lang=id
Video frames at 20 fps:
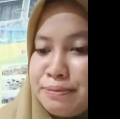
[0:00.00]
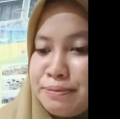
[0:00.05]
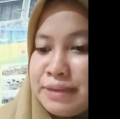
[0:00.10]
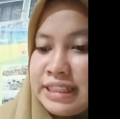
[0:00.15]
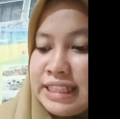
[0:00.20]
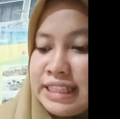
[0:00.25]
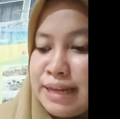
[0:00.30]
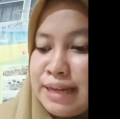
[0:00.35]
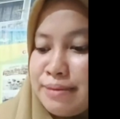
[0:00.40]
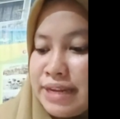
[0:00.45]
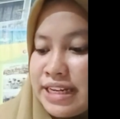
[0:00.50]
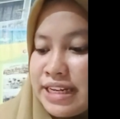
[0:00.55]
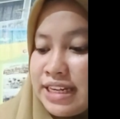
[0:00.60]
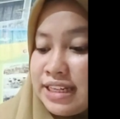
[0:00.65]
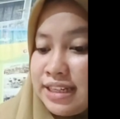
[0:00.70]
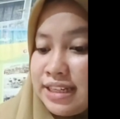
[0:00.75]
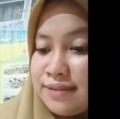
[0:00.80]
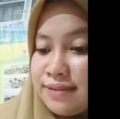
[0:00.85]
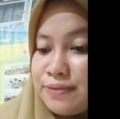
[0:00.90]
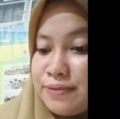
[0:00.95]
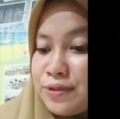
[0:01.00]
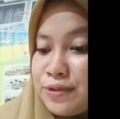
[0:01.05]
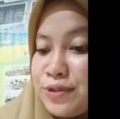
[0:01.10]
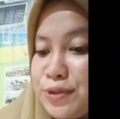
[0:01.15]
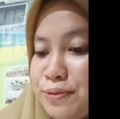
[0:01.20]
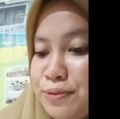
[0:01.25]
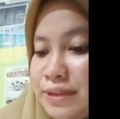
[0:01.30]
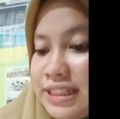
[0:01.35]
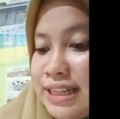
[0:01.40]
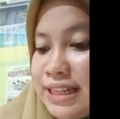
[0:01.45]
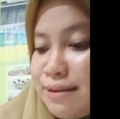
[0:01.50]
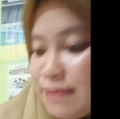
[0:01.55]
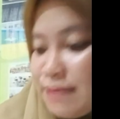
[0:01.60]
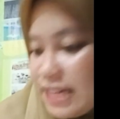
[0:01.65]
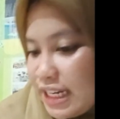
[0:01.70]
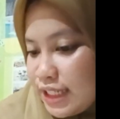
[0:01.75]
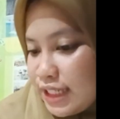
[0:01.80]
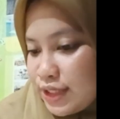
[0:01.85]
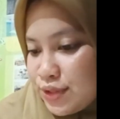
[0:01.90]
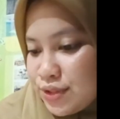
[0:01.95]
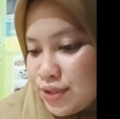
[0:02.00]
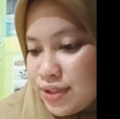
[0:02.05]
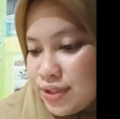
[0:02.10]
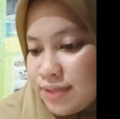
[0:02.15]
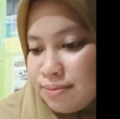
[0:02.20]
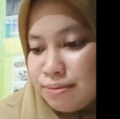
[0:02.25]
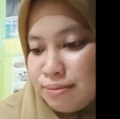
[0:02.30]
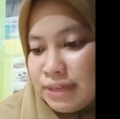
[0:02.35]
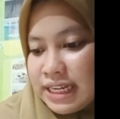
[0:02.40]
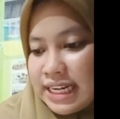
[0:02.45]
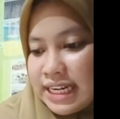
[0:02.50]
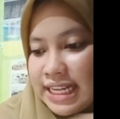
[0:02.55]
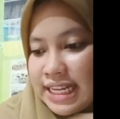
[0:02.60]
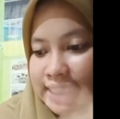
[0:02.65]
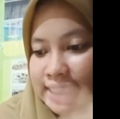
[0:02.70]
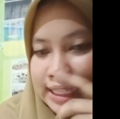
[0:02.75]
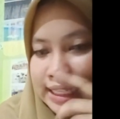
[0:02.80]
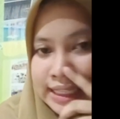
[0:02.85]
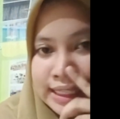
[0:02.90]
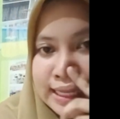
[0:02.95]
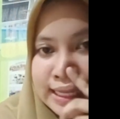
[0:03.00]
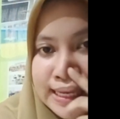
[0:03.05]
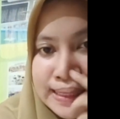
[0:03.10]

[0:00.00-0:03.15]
pertama, pertama ya, yaitu mengenai tentang